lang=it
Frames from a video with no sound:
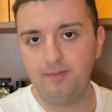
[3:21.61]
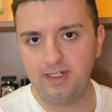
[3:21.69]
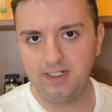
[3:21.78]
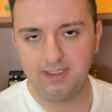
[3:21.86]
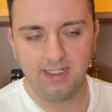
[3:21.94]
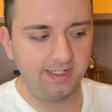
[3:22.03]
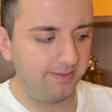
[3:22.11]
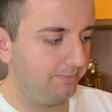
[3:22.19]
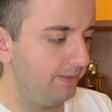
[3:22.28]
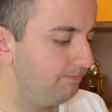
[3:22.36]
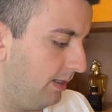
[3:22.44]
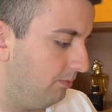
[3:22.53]
Emirati
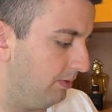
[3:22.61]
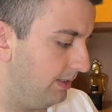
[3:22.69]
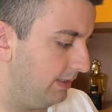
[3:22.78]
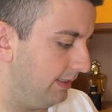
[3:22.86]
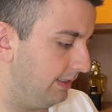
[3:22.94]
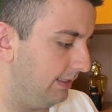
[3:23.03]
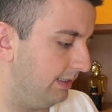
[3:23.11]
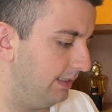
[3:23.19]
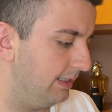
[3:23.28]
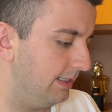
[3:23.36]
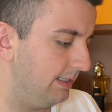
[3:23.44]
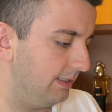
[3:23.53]
Arabi quindi
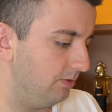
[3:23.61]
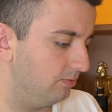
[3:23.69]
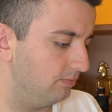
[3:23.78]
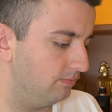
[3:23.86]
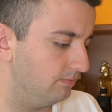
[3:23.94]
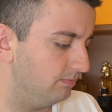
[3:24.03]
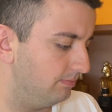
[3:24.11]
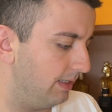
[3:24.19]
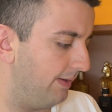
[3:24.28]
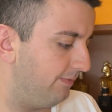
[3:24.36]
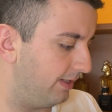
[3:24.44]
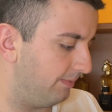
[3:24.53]
non,
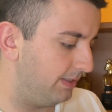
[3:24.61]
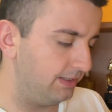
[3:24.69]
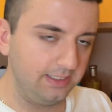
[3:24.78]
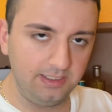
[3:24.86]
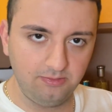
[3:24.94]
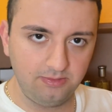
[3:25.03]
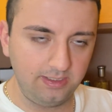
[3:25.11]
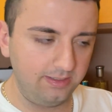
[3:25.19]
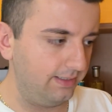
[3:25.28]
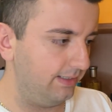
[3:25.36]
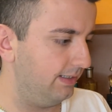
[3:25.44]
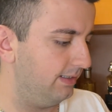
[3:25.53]
è veramente
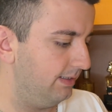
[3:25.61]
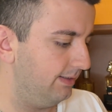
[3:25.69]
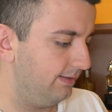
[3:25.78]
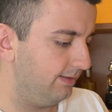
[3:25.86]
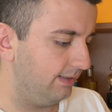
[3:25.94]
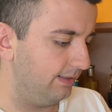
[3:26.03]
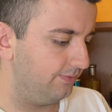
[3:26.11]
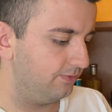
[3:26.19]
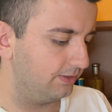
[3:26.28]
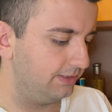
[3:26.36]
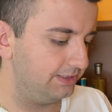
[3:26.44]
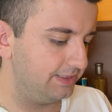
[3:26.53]
una eh,
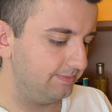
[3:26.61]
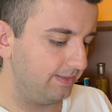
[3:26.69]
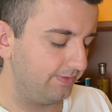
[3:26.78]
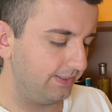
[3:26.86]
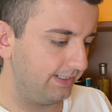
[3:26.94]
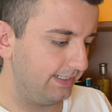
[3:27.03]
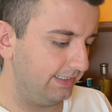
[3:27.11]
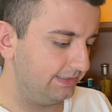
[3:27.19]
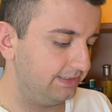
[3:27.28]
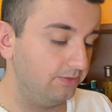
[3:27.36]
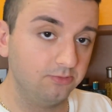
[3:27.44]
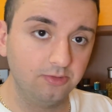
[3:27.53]
fortissima
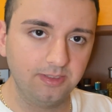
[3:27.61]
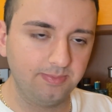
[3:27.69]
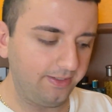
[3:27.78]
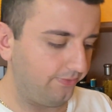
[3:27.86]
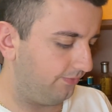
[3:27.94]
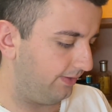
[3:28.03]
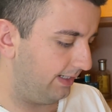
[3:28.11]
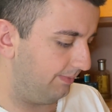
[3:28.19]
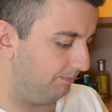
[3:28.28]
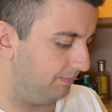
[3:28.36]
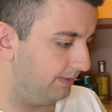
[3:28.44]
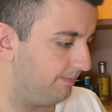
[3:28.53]
fragranza uno dei
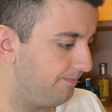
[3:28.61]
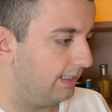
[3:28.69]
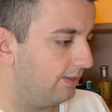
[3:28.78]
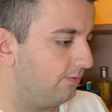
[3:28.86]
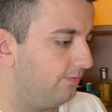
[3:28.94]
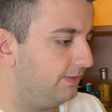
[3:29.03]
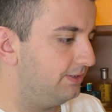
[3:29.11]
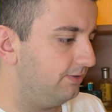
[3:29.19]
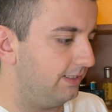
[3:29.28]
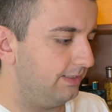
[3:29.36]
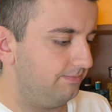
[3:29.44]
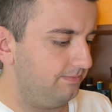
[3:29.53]
parfum la
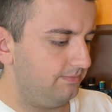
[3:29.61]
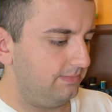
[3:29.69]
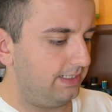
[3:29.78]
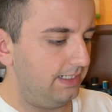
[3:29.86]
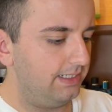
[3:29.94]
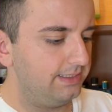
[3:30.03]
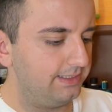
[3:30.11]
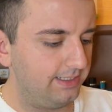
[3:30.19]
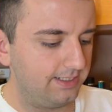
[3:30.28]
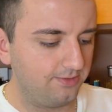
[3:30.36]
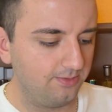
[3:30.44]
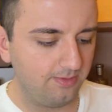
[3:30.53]
confezione
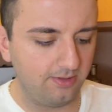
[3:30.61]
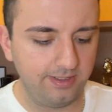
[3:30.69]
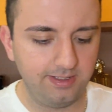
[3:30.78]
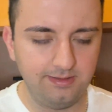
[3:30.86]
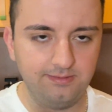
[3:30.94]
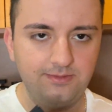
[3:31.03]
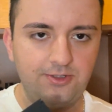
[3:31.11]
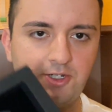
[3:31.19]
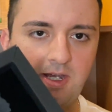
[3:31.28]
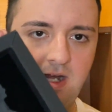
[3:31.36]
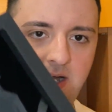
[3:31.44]
all'interno poi c'è